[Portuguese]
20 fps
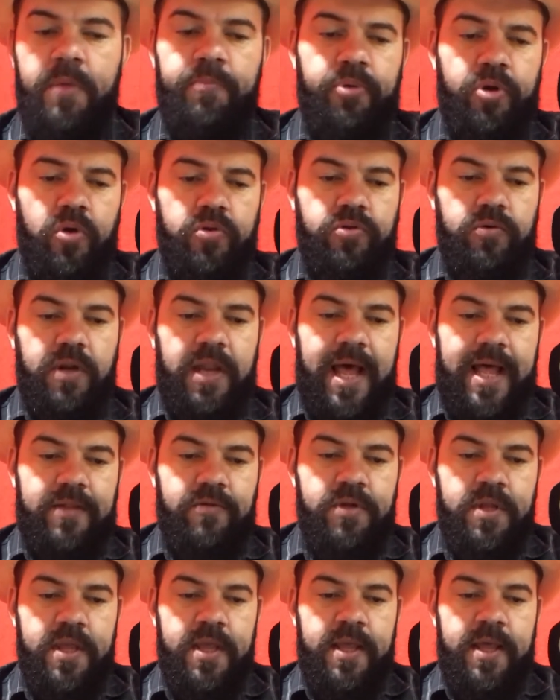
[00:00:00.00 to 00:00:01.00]
Por outro
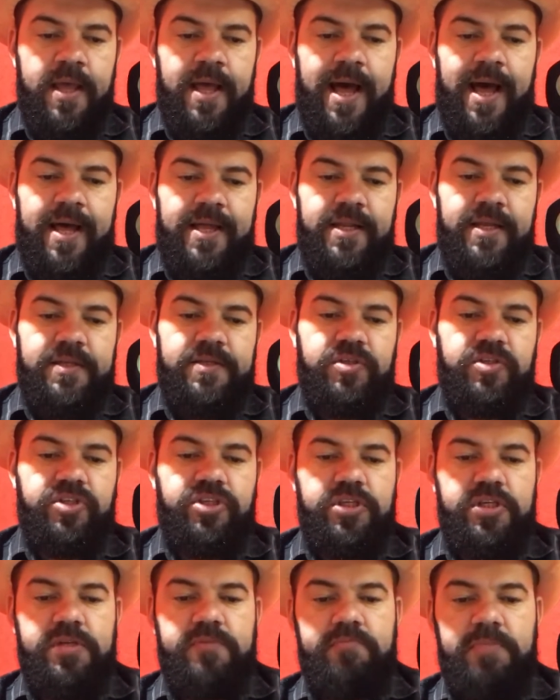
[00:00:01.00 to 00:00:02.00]
lado, áreas
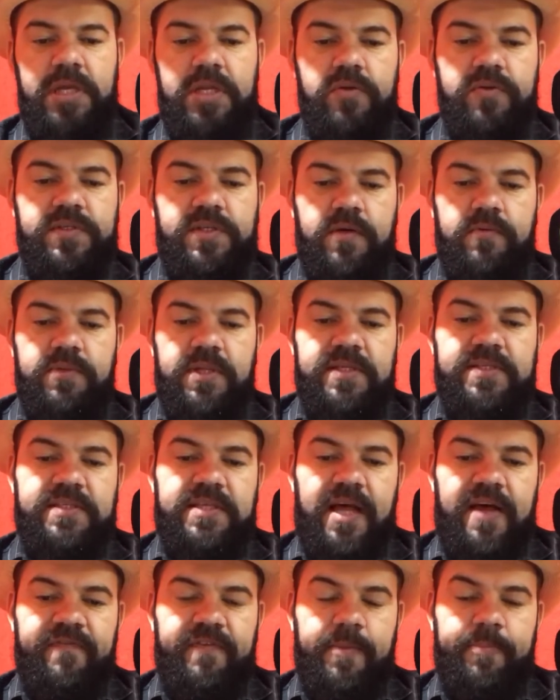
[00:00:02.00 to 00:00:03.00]
de milho segunda
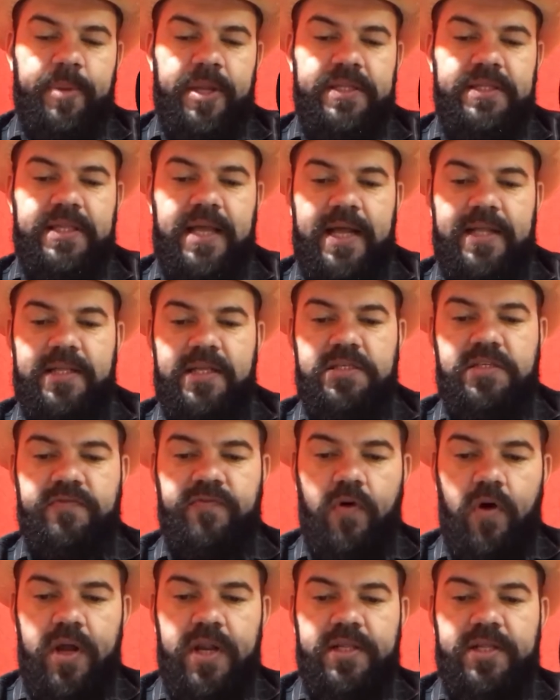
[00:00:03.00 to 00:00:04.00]
safra plantadas
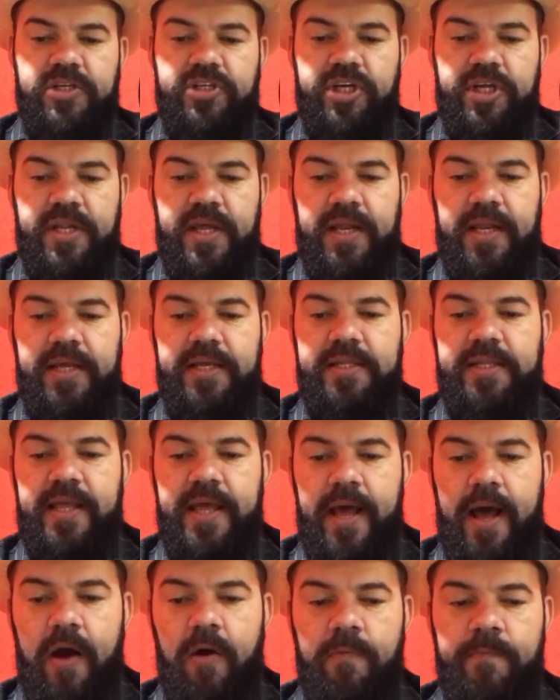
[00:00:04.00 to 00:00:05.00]
fora da janela
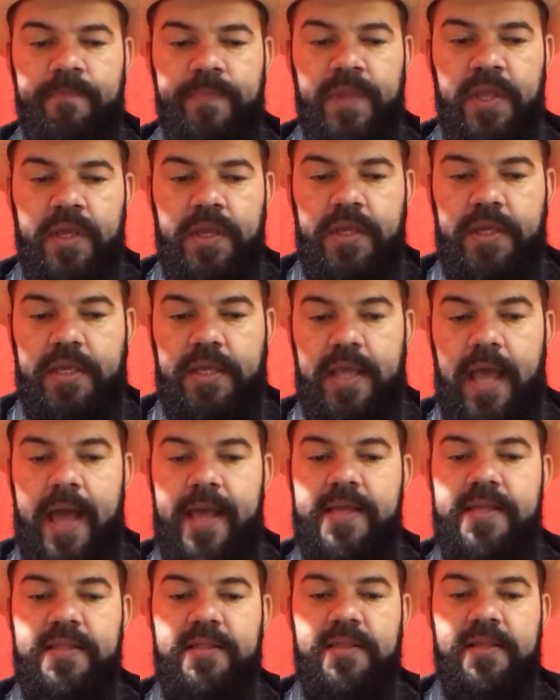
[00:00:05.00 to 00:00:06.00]
ideal e que
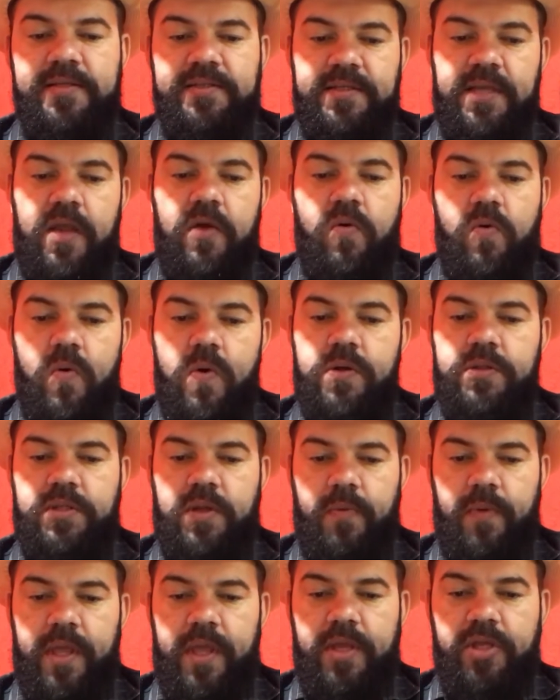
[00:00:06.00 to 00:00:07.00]
ainda se
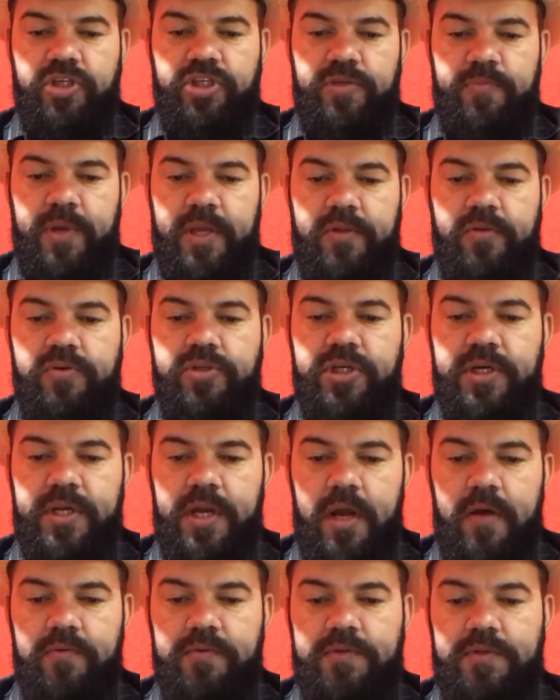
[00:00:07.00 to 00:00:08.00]
encontram em enchimento de
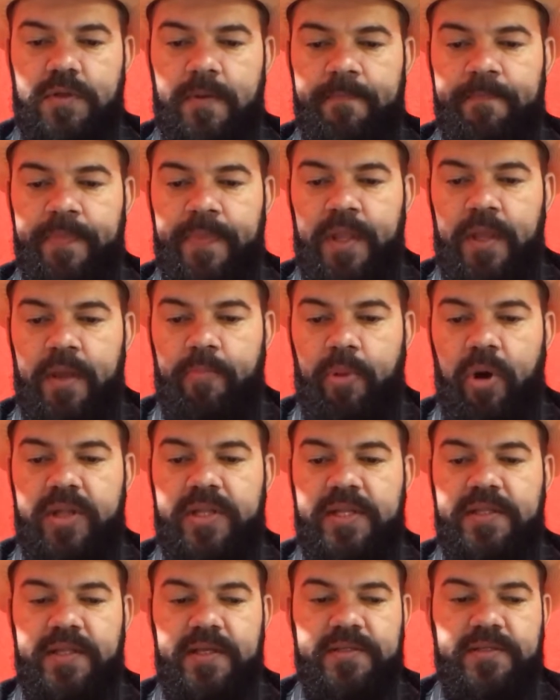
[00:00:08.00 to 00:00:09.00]
grãos
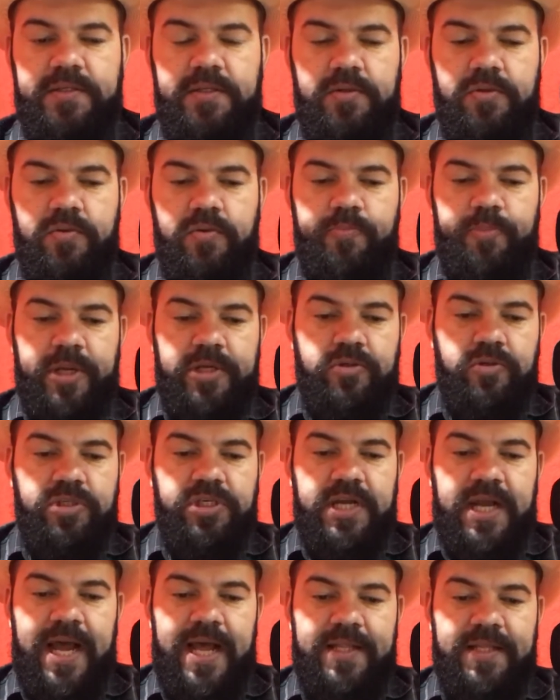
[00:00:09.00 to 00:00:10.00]
podem ter sido
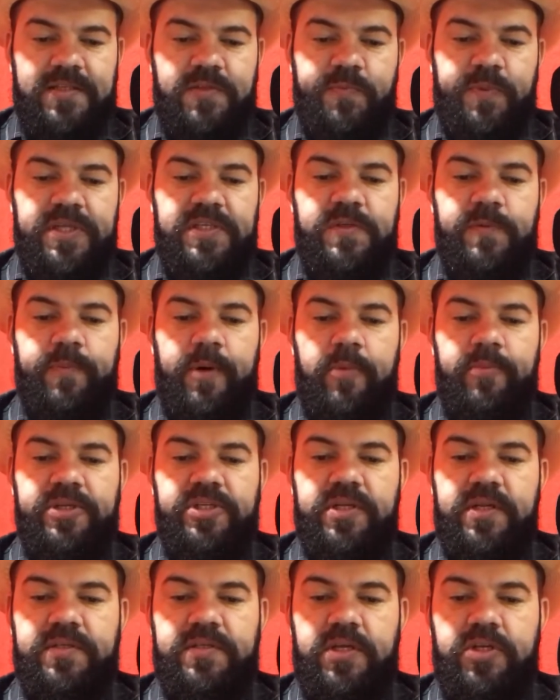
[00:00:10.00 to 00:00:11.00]
prejudicadas,
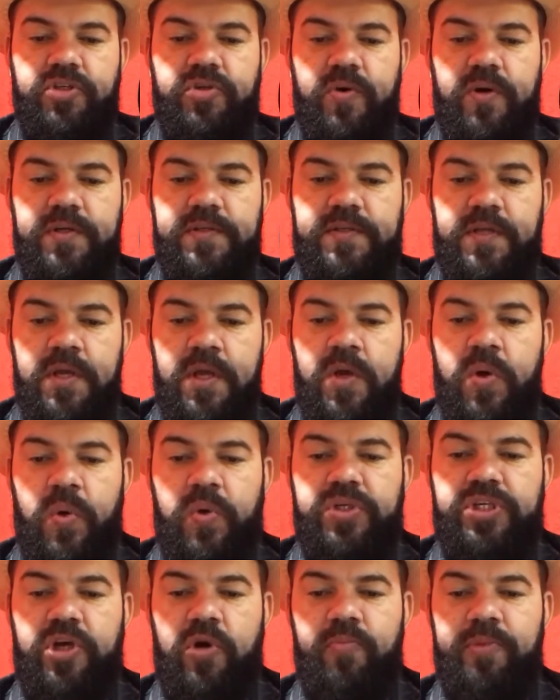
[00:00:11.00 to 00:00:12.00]
principalmente nas regiões
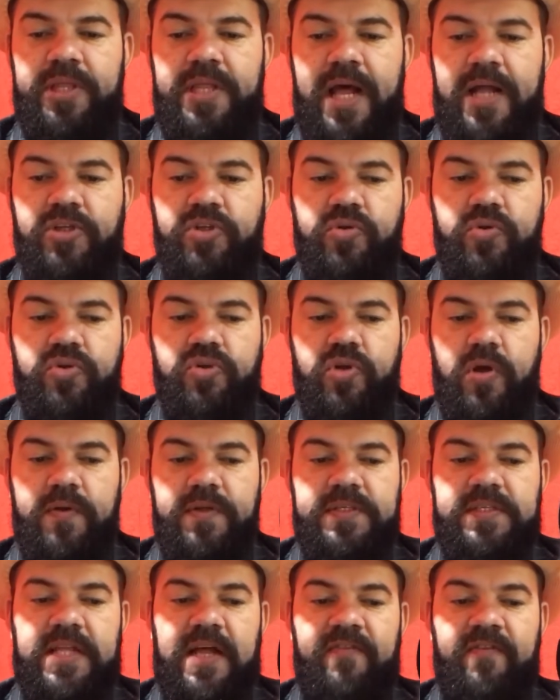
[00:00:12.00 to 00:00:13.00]
onde a umidade do
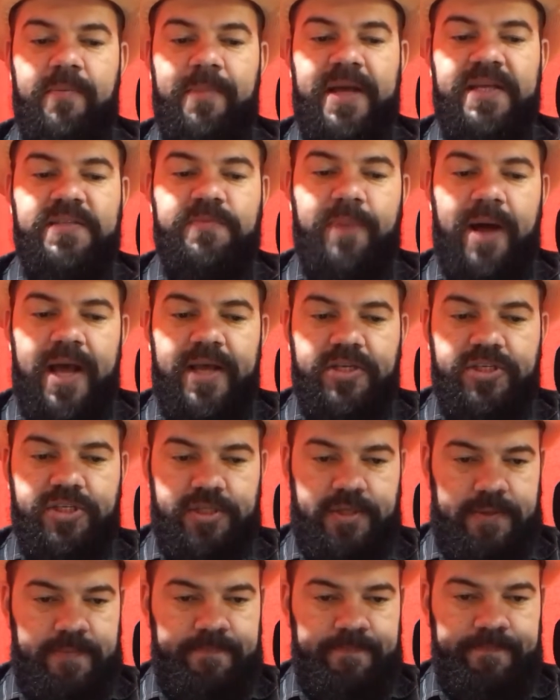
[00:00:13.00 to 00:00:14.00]
solo estava mais
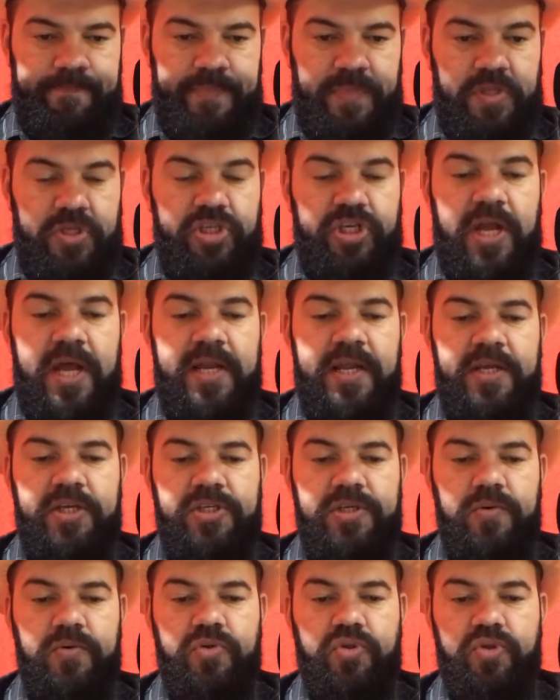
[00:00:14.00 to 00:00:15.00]
baixa. Já na
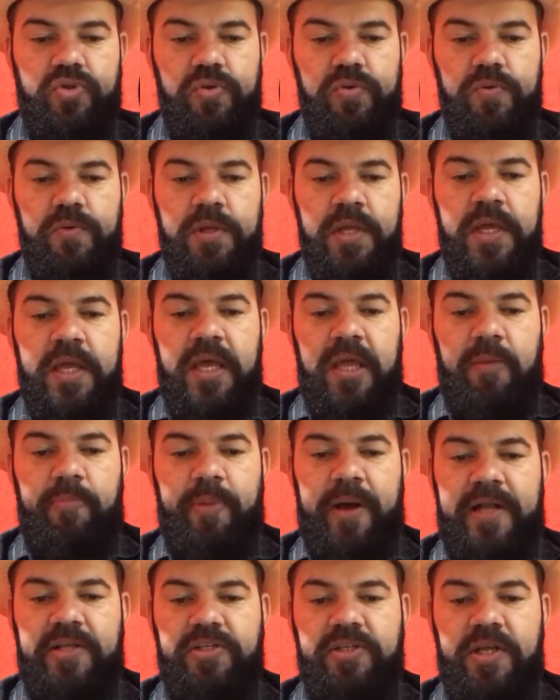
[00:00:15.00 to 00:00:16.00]
região sul, em
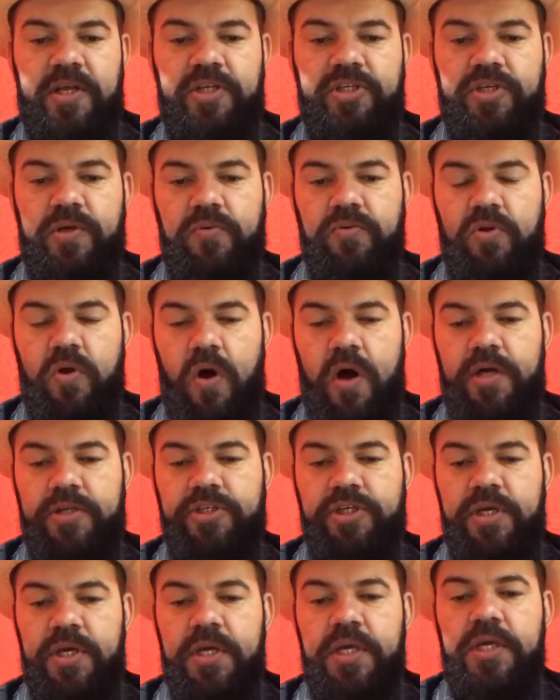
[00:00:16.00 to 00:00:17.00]
parte da região
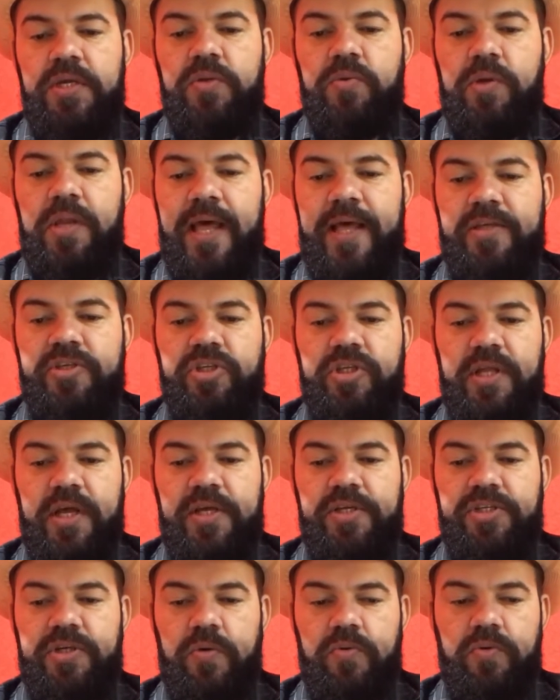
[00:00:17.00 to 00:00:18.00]
norte e no leste da
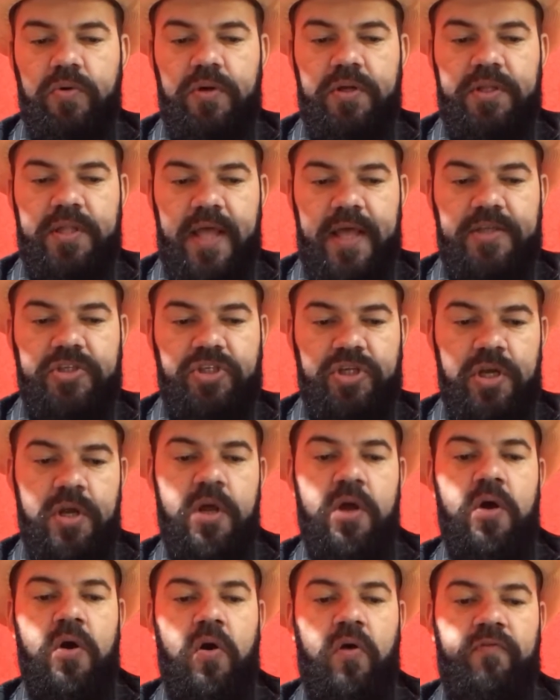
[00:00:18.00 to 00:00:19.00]
região nordeste,
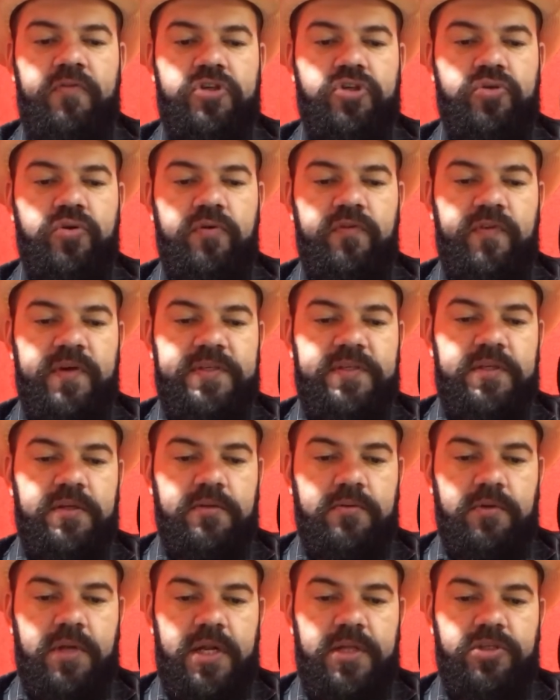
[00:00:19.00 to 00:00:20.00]
houve chuvas
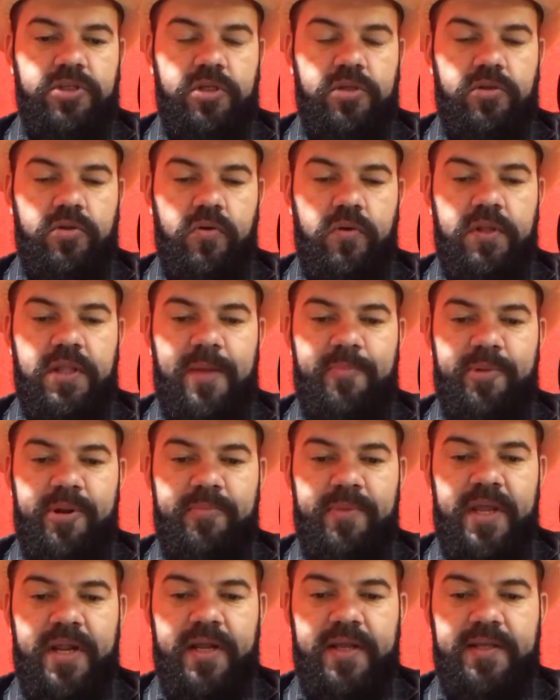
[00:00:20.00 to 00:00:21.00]
durante toda a
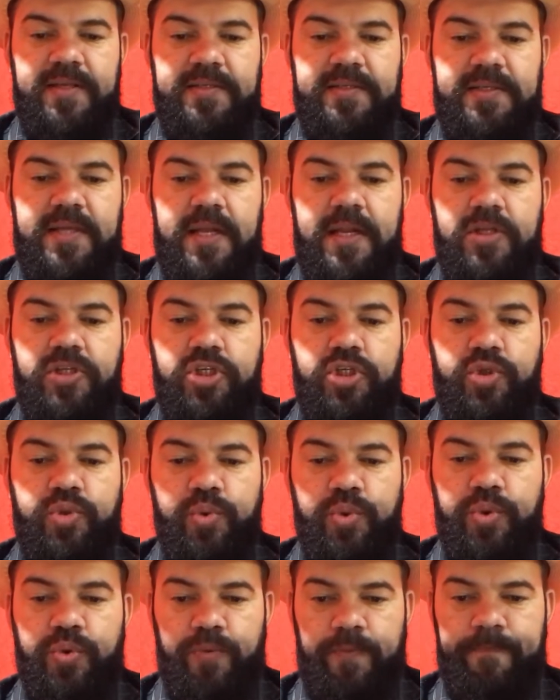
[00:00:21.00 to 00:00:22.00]
primeira quinzena de
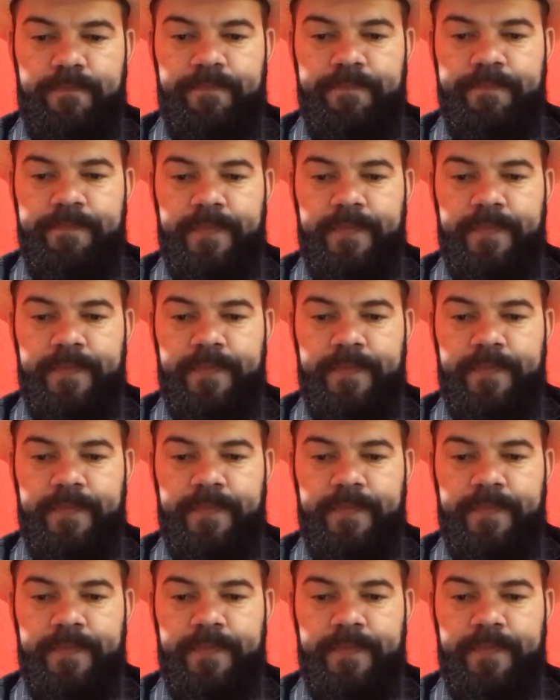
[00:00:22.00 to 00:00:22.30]
junho.